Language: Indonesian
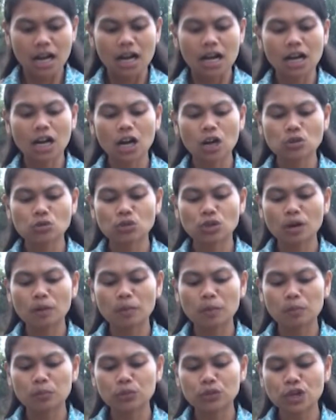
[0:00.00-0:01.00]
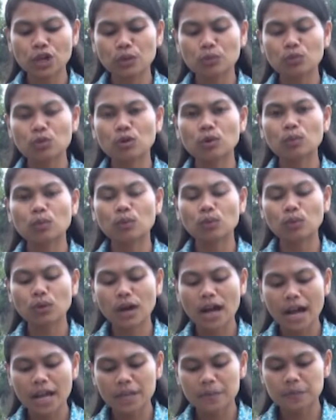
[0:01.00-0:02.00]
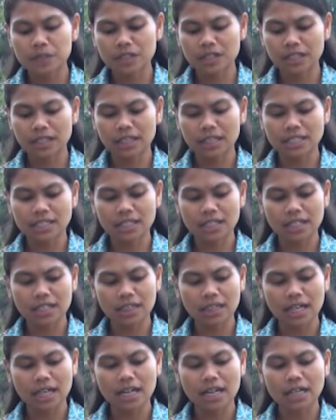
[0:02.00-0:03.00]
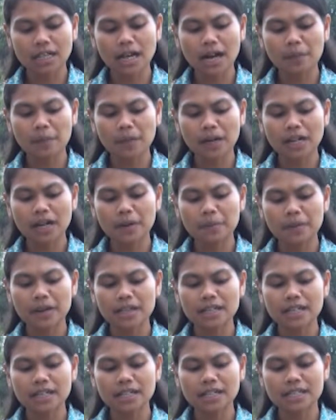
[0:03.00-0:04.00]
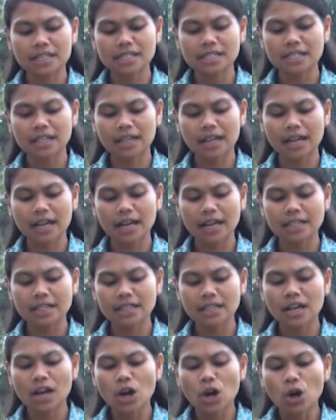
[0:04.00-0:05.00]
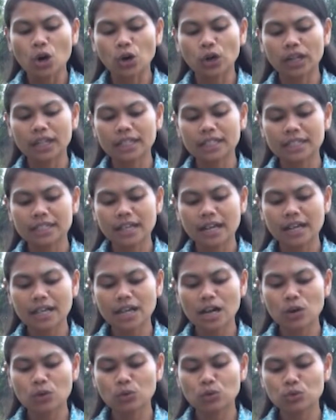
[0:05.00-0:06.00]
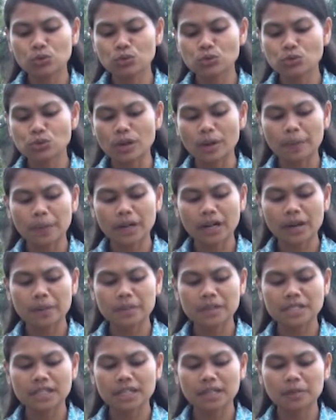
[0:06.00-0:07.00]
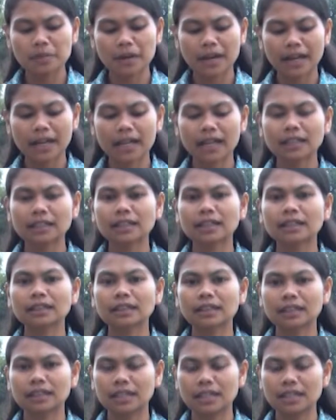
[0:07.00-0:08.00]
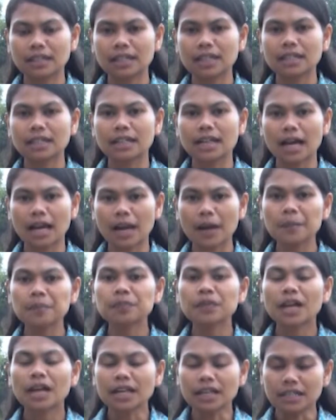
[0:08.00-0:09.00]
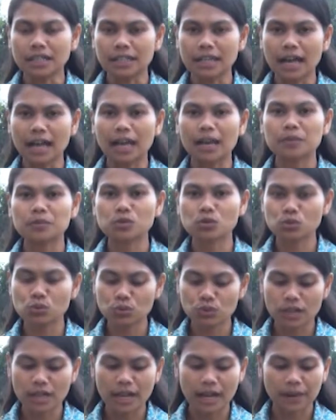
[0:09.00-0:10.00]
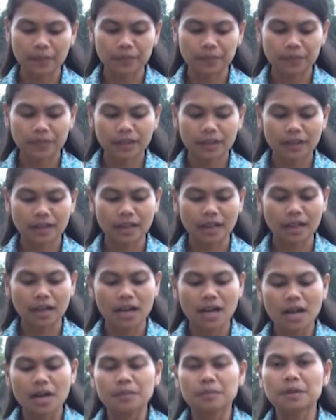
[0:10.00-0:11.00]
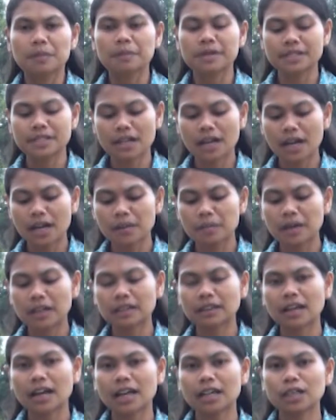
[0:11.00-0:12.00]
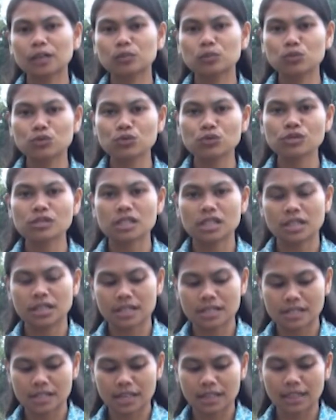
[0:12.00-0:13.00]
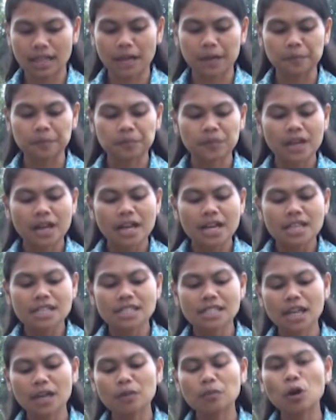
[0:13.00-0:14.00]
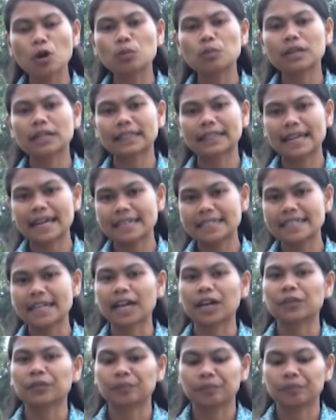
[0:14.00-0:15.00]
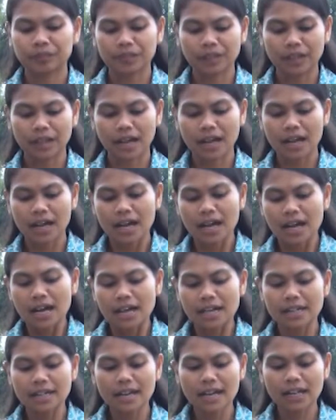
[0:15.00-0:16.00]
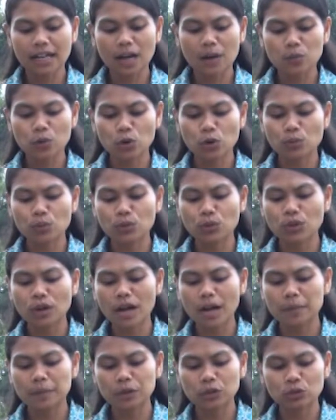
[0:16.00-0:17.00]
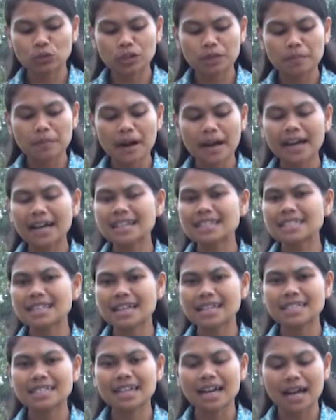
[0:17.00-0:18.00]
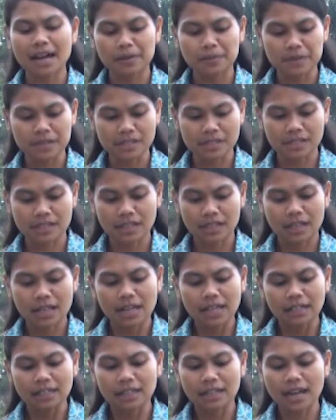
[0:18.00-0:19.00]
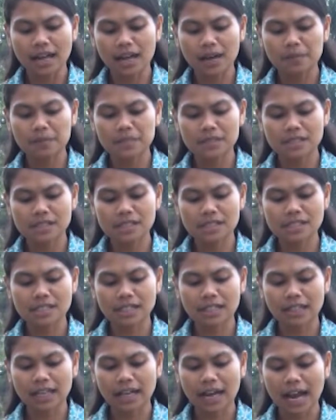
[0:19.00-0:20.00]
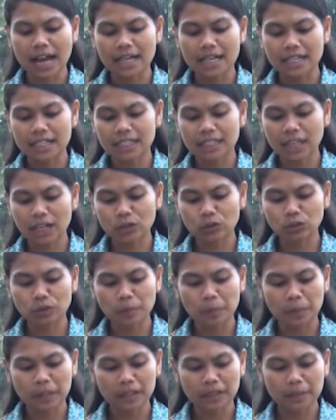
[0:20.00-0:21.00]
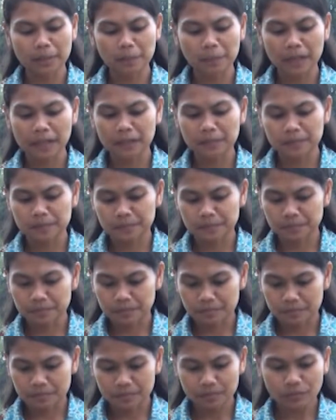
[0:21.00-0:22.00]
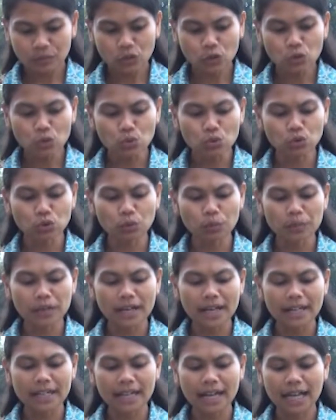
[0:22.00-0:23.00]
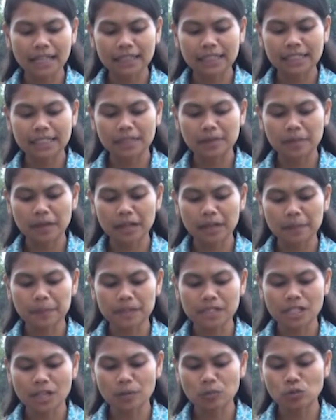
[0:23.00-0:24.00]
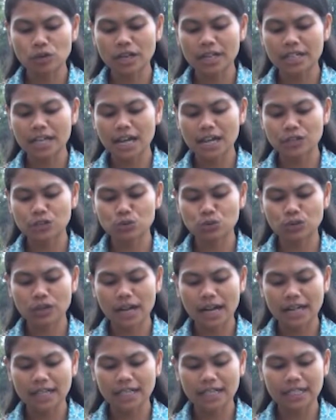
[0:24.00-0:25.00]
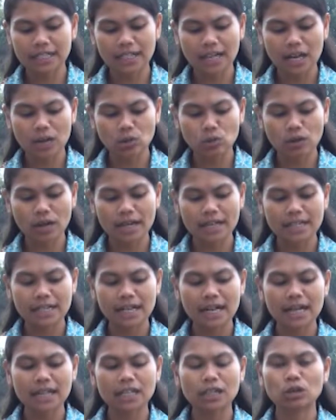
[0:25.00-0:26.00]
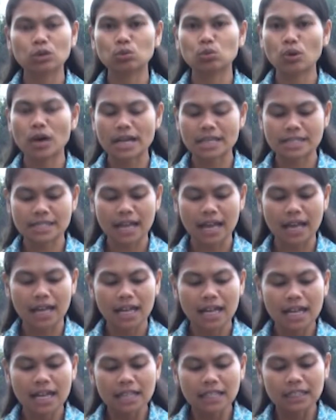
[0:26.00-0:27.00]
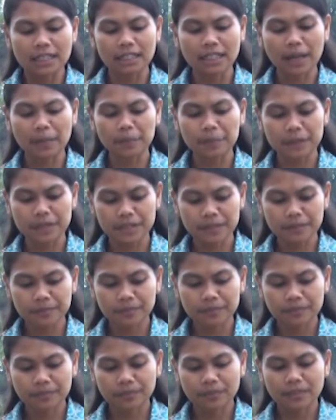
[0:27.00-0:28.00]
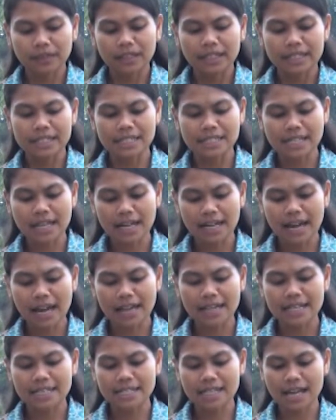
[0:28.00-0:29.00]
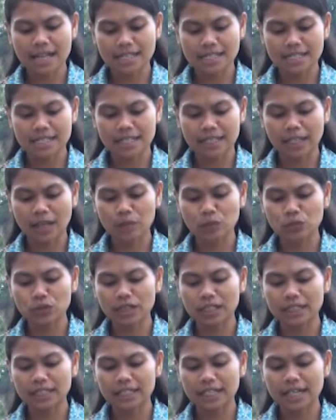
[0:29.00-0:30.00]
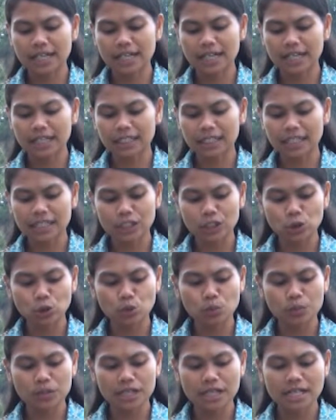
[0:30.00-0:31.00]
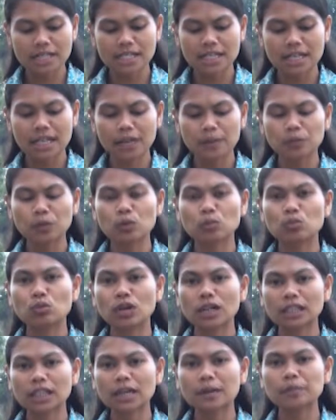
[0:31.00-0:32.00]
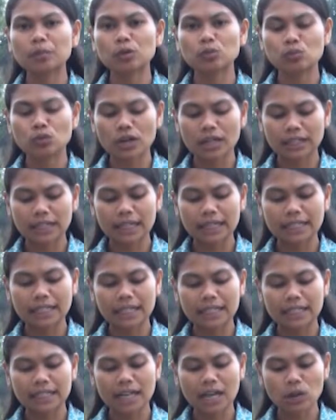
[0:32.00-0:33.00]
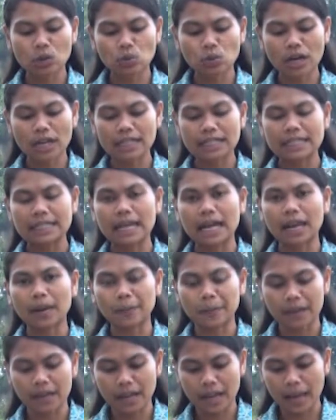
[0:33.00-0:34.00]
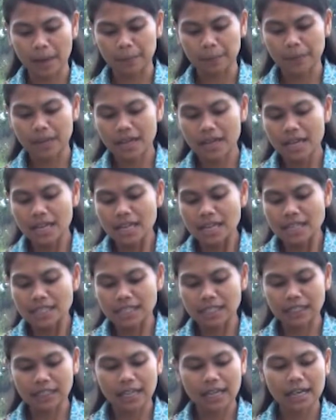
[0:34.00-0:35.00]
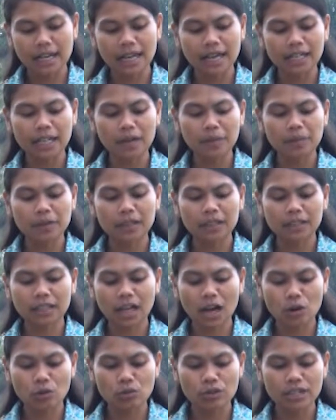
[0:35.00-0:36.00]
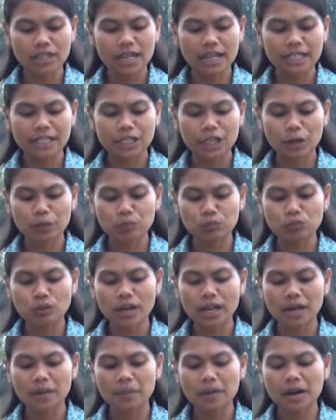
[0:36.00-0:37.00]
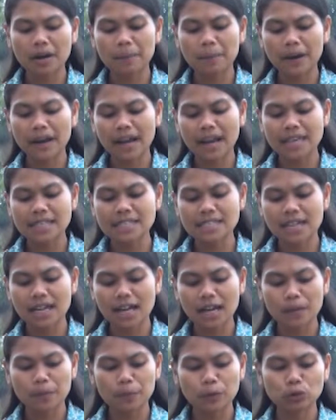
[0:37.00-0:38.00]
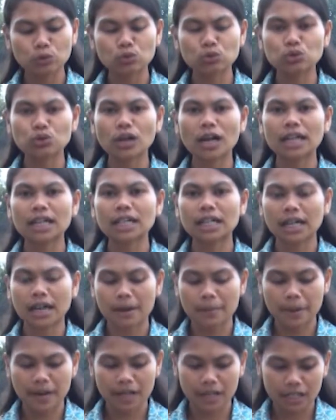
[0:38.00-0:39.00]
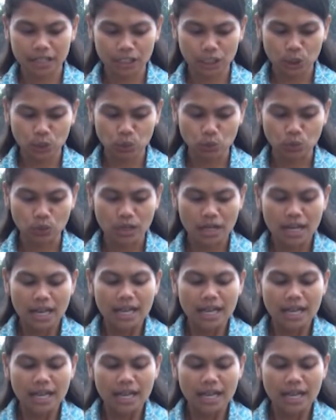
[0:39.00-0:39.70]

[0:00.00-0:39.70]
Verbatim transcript: Engkau sudah mempunyai buku-buku gaib, cerita-cerita dan gambar-gambarnya direncanakan oleh dia dahulu sudah pernah menjadi malaikat yang tertinggi di dalam di dalam surga ya, memecahkan mantra ilmu sihir setan. Saya mau bertanya, ya, hendakkah buku-buku gaib itu dibakar saja habis? Di dalam masjid setan ada ditaruh tempat-tempat untuk menarik hati di mana percabulan dianjurkan dan dilakukan dengan leluasa. Tetapi di sana ada saksi, tamu yang tidak kelihatan itu menyaksikan perbuatan-perbuatan yang dilakukan di dalam gelap. Setanlah yang mengetahui dan dia pula yang mengepalai segala pertunjukan keramaian itu.